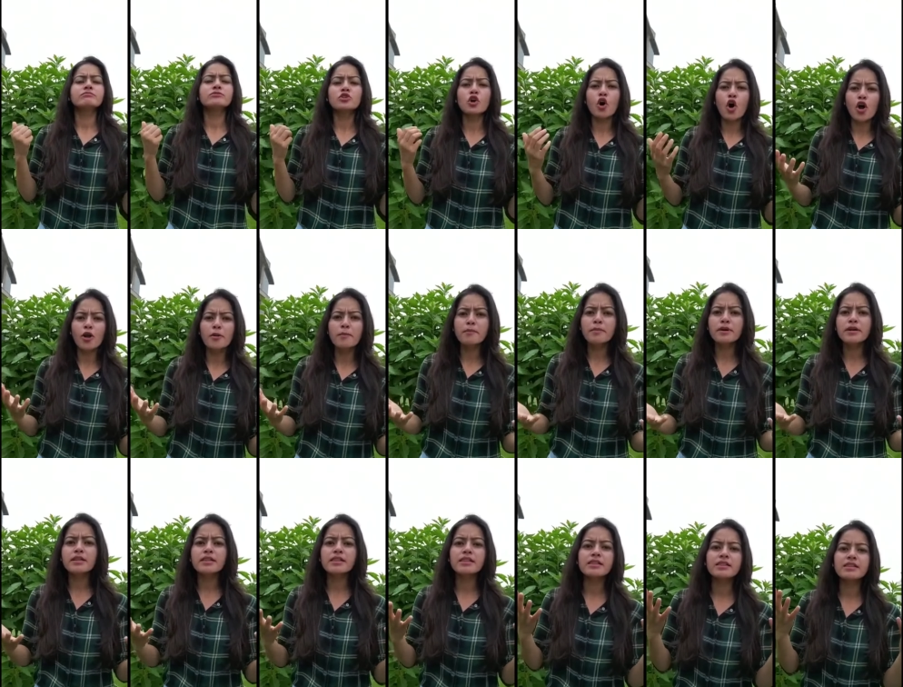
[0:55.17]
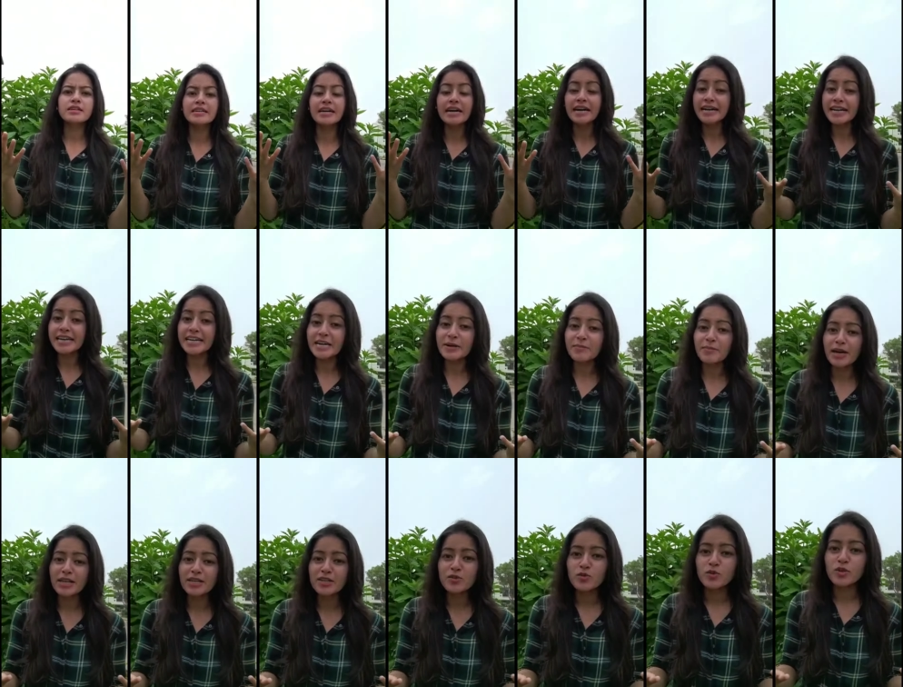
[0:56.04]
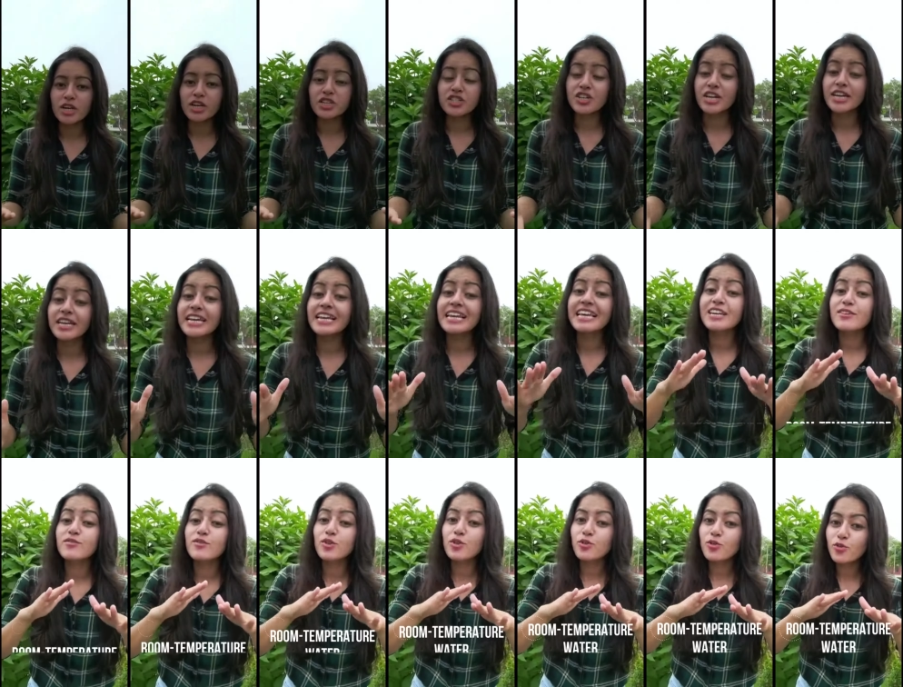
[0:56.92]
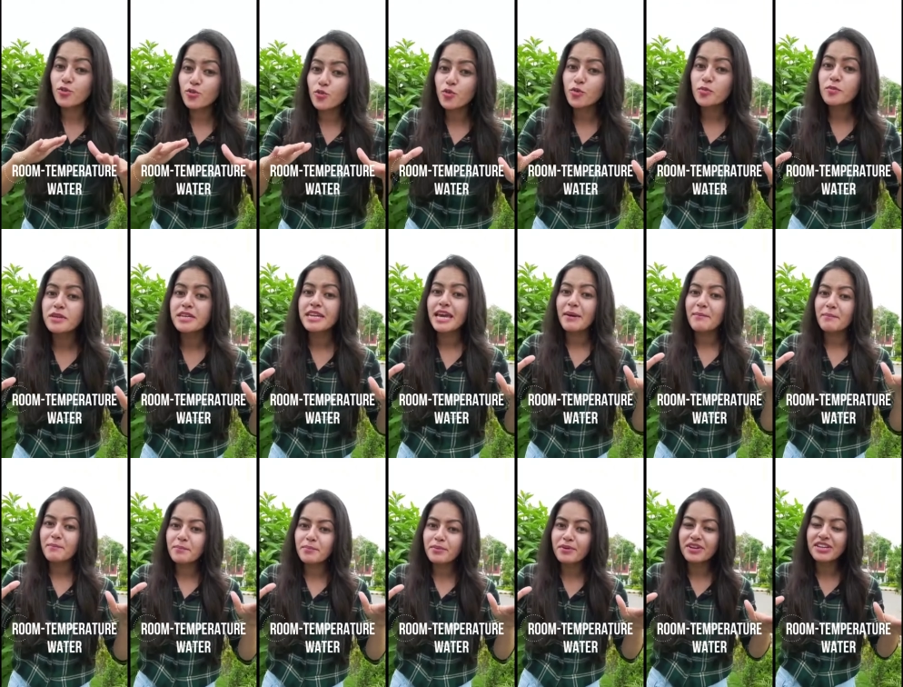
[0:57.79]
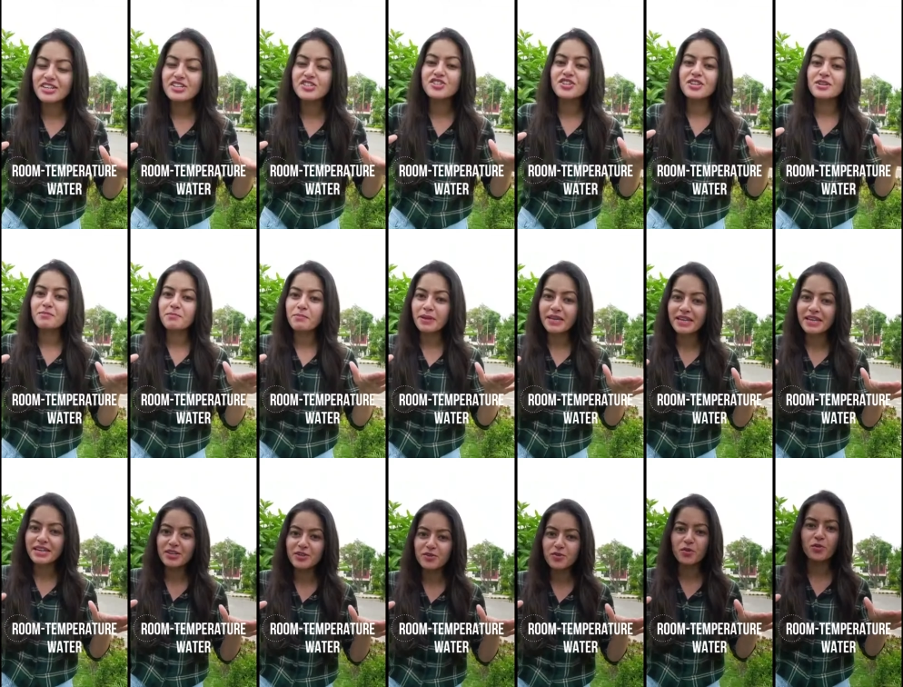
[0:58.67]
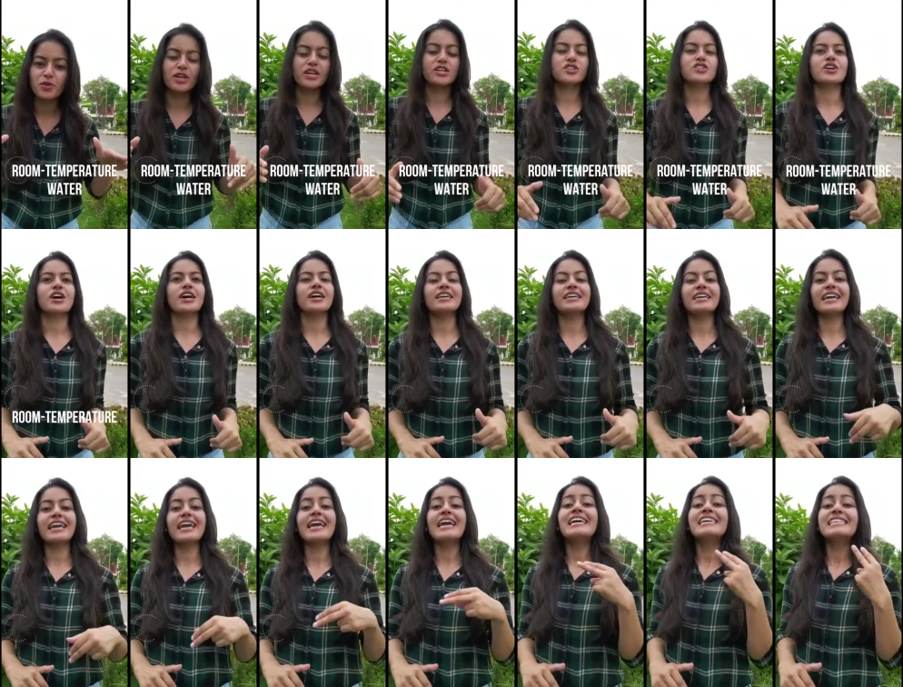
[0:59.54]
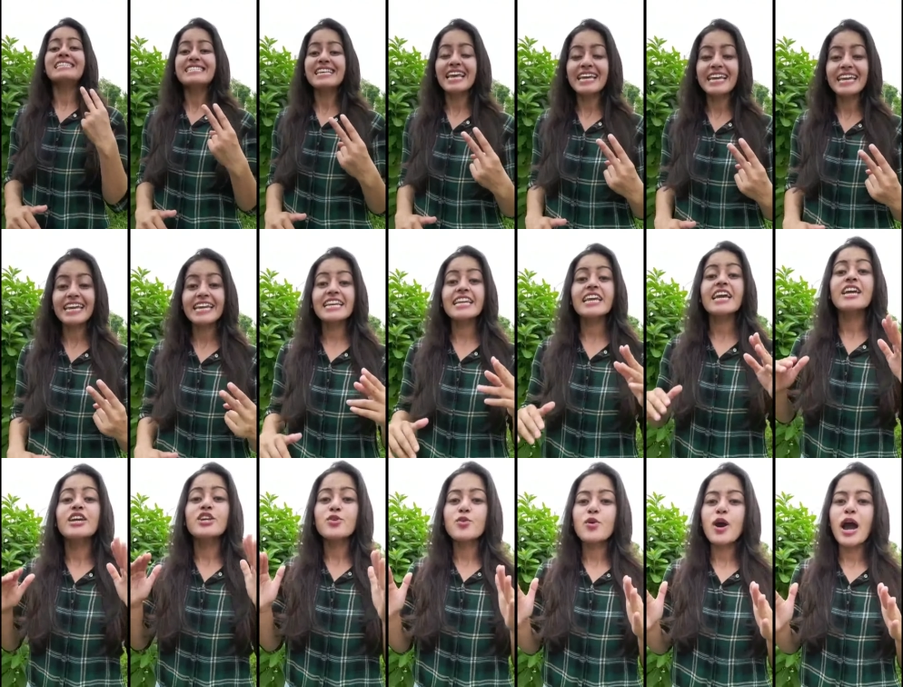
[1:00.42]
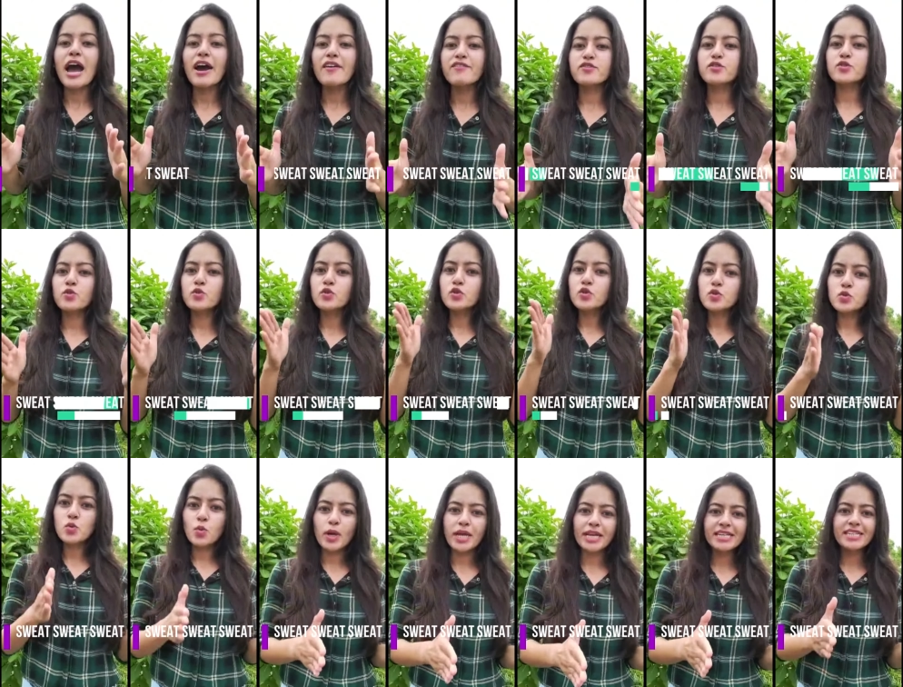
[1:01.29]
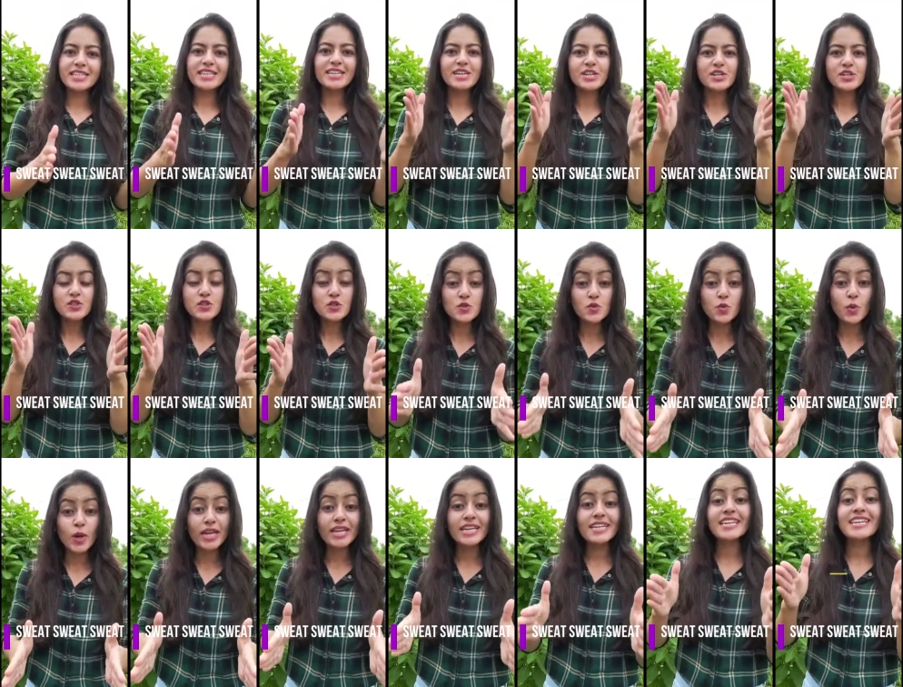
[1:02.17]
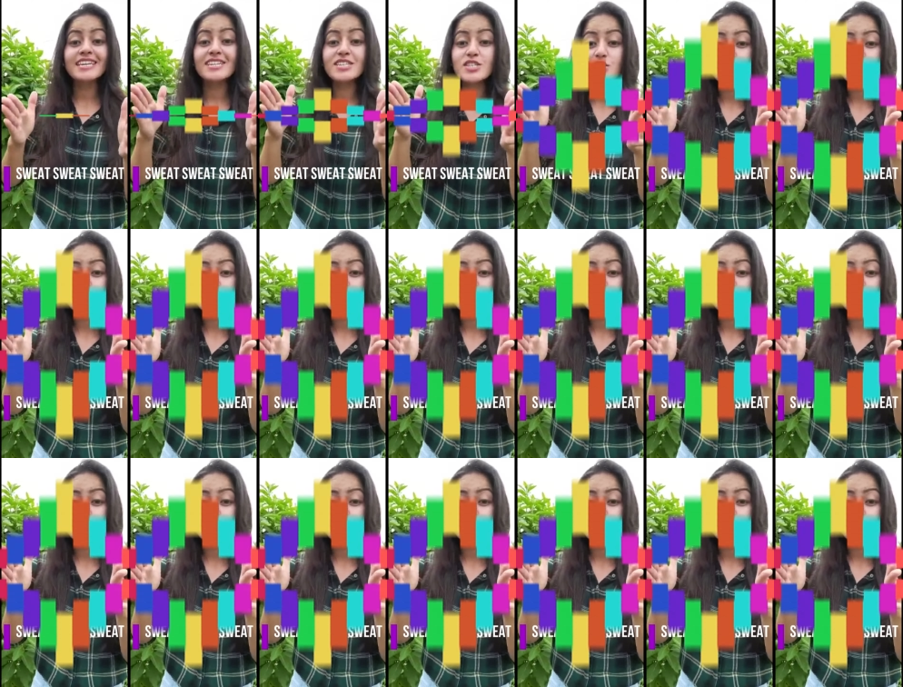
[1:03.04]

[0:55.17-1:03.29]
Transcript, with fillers: नॉर्मल uh, घड़े का पानी होना चाहिए लेकिन वो रूम टेम्परेचर पे ही होना चाहिए सेकेंड यू हैव टू स्वेट स्वेट